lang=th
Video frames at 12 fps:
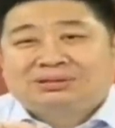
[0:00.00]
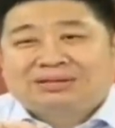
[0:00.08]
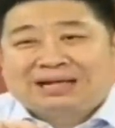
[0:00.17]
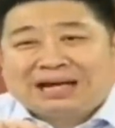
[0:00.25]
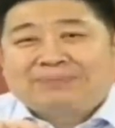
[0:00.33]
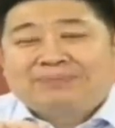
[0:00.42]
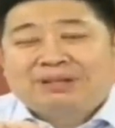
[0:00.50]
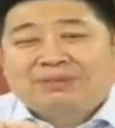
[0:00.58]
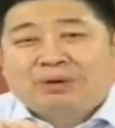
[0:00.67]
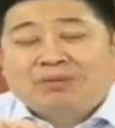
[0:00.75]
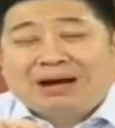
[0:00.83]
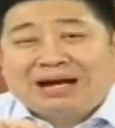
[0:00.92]
นะครับ
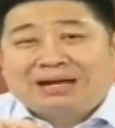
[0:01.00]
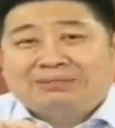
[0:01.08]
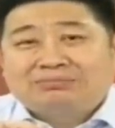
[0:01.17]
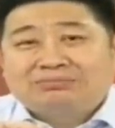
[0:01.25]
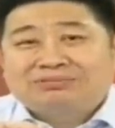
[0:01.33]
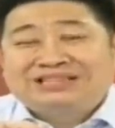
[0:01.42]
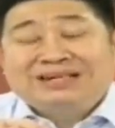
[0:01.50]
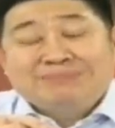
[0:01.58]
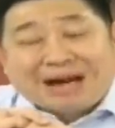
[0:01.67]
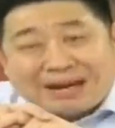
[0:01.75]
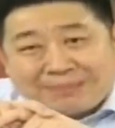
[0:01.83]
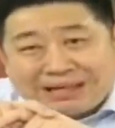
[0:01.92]
เพราะว่าดี
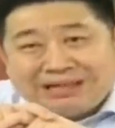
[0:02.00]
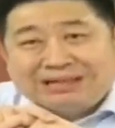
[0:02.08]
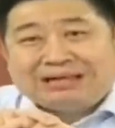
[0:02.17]
มานด์มัน